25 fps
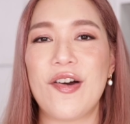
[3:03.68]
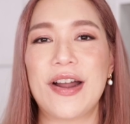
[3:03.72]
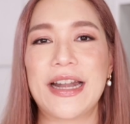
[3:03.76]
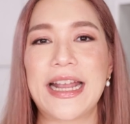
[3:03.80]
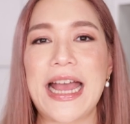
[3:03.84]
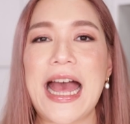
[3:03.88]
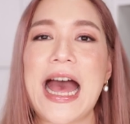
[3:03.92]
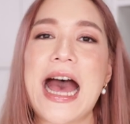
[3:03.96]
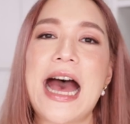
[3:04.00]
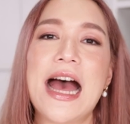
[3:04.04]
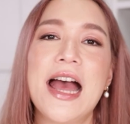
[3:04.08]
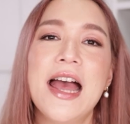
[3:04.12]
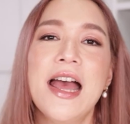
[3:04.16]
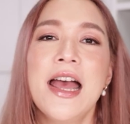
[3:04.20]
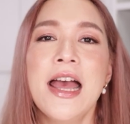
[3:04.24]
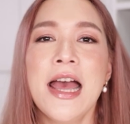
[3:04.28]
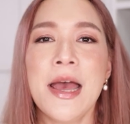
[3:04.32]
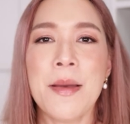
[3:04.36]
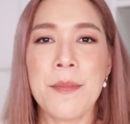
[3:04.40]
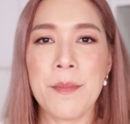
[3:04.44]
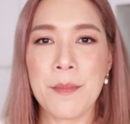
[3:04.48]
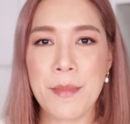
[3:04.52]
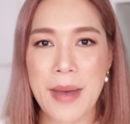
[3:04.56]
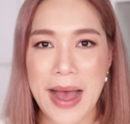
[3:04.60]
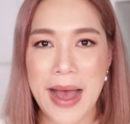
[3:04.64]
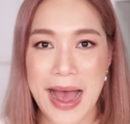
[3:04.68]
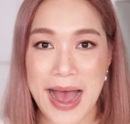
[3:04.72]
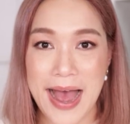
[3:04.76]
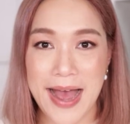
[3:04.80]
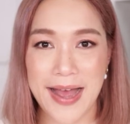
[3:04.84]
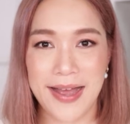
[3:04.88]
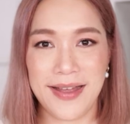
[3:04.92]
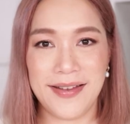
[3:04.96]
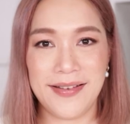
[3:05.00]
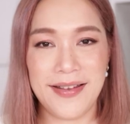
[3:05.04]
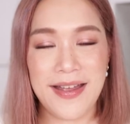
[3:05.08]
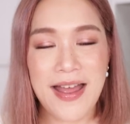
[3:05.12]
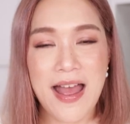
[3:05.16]
นอนค่ะ มา
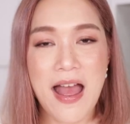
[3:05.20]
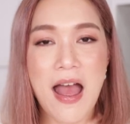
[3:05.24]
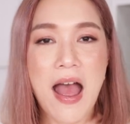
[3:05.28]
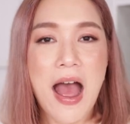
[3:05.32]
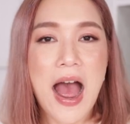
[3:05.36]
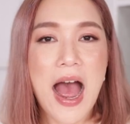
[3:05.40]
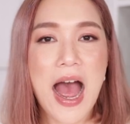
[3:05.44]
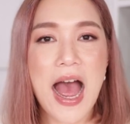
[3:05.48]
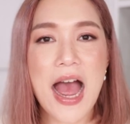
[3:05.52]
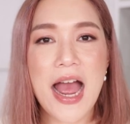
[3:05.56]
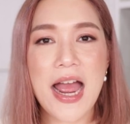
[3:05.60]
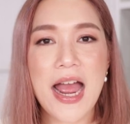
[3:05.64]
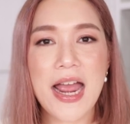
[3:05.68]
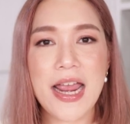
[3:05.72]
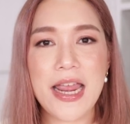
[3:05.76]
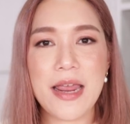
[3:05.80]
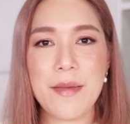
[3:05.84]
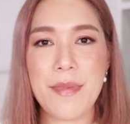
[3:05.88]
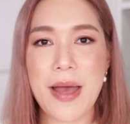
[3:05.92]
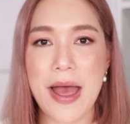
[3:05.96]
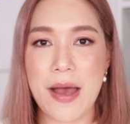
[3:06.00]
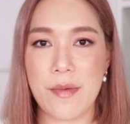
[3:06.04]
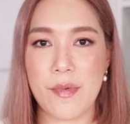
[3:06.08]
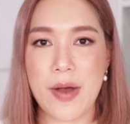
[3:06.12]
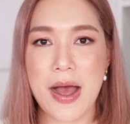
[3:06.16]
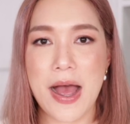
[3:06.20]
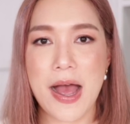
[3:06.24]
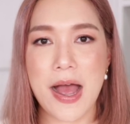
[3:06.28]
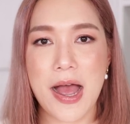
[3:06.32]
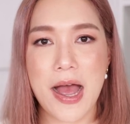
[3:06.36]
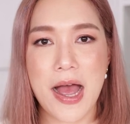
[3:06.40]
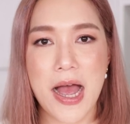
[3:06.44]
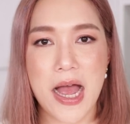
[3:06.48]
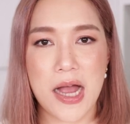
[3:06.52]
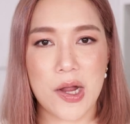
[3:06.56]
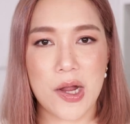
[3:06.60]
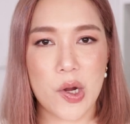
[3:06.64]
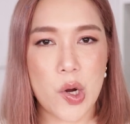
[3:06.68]
ให้แบบว่า
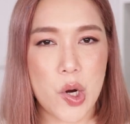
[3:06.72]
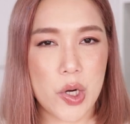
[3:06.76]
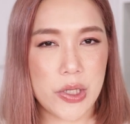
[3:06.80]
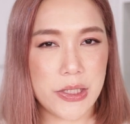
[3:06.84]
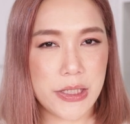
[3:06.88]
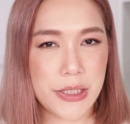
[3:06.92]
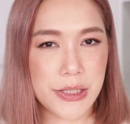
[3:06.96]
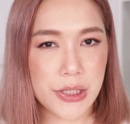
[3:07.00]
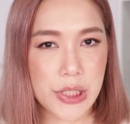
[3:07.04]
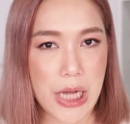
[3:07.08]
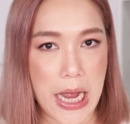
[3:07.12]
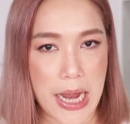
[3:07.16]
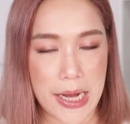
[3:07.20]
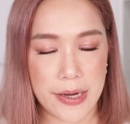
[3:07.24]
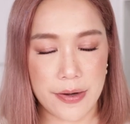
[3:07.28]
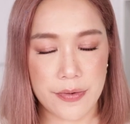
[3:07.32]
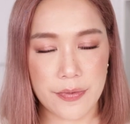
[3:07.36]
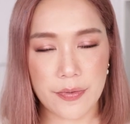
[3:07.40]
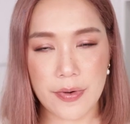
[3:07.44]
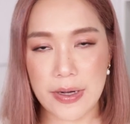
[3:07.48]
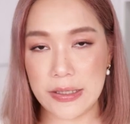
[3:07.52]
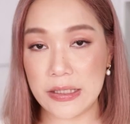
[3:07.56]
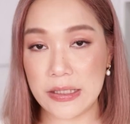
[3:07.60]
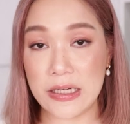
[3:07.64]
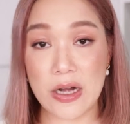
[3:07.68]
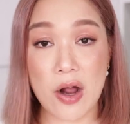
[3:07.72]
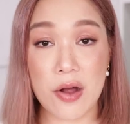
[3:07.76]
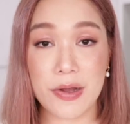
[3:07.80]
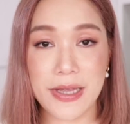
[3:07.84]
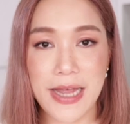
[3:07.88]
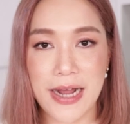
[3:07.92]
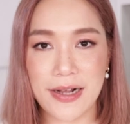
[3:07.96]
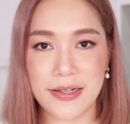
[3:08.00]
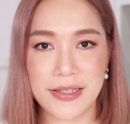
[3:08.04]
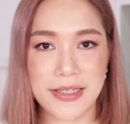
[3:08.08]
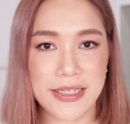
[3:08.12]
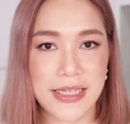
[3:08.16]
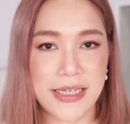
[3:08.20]
คนที่ใช้เรตินอล
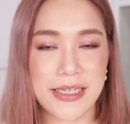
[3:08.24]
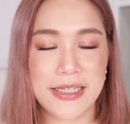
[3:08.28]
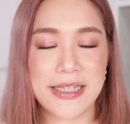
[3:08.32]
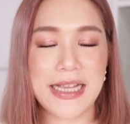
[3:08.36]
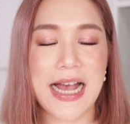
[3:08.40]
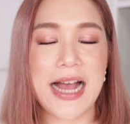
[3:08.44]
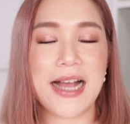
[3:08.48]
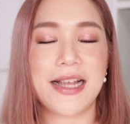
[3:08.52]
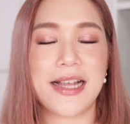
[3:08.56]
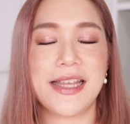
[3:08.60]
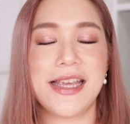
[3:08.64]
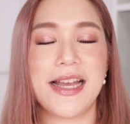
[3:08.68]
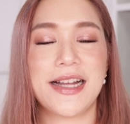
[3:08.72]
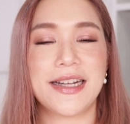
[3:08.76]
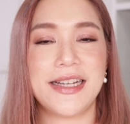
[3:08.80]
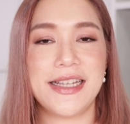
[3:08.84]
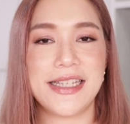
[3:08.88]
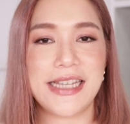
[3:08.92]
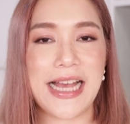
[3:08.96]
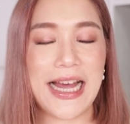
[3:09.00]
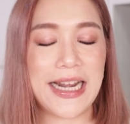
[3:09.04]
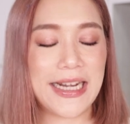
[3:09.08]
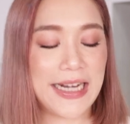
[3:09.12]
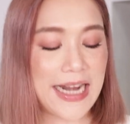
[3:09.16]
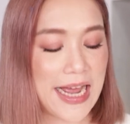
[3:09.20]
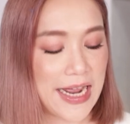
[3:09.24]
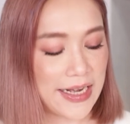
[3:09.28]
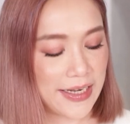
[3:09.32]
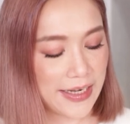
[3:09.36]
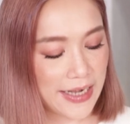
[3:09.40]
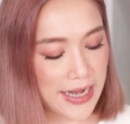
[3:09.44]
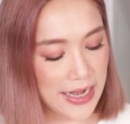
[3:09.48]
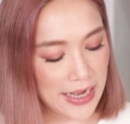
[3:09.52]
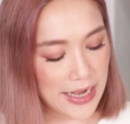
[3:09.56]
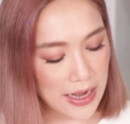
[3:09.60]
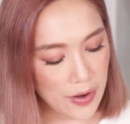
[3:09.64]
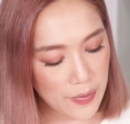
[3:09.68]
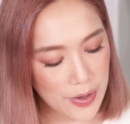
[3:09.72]
อย่างจริงจัง อย่างดิฉันนั้น
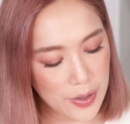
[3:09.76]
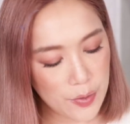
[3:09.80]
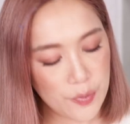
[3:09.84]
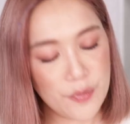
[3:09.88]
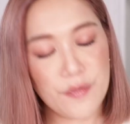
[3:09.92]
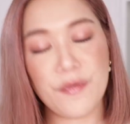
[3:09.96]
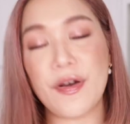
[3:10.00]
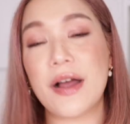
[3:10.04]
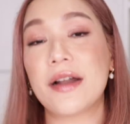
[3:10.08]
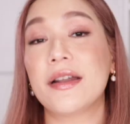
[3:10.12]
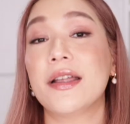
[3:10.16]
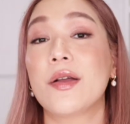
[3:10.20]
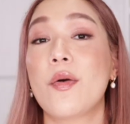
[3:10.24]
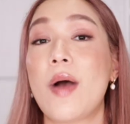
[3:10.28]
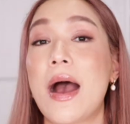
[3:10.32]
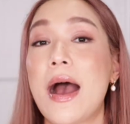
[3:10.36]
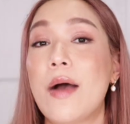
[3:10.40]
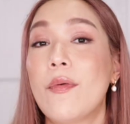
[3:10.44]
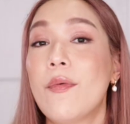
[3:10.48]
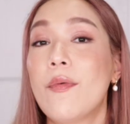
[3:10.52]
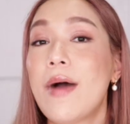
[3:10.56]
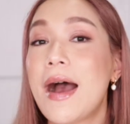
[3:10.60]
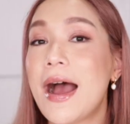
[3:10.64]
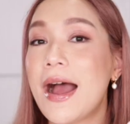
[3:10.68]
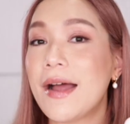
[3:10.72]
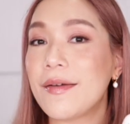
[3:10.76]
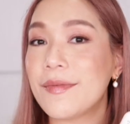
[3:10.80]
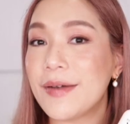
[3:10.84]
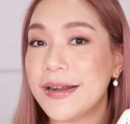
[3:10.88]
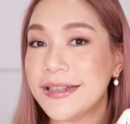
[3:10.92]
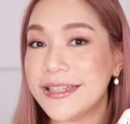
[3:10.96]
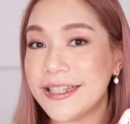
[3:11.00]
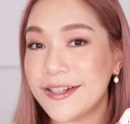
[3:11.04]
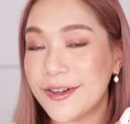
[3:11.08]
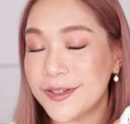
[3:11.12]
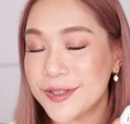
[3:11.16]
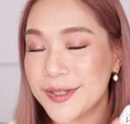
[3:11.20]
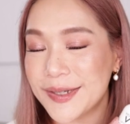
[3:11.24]
ได้เล่าให้คุณฟังดีกว่าว่าเร
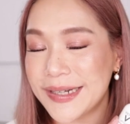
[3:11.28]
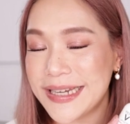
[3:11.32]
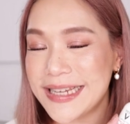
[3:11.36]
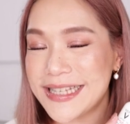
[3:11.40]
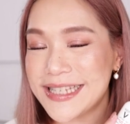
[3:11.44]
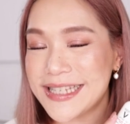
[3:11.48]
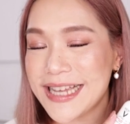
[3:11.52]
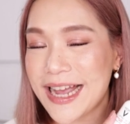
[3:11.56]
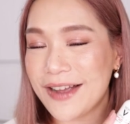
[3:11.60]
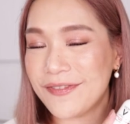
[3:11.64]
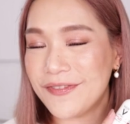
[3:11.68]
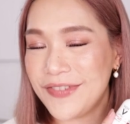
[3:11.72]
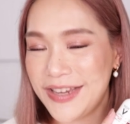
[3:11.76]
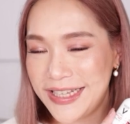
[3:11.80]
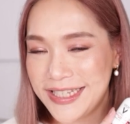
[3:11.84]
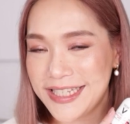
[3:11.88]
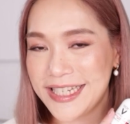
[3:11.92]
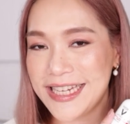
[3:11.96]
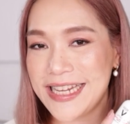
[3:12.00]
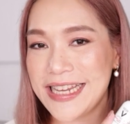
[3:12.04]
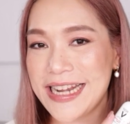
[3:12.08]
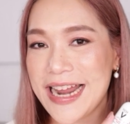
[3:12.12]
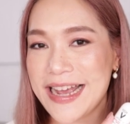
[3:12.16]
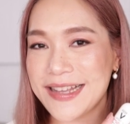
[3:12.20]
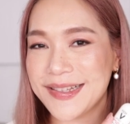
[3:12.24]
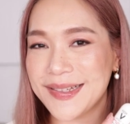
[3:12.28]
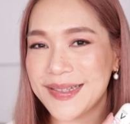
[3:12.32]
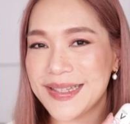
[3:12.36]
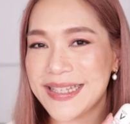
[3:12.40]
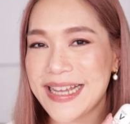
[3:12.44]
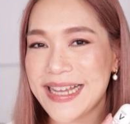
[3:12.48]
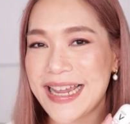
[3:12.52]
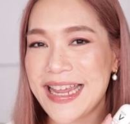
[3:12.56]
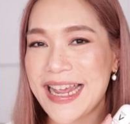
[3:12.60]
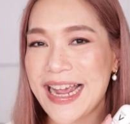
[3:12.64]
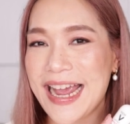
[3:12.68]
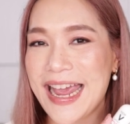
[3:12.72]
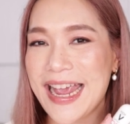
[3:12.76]
ตินอลตัวนี้จากวิชีน่าสน
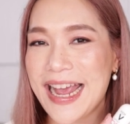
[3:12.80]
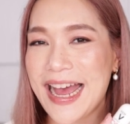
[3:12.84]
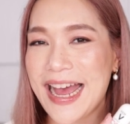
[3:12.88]
ใจยังไง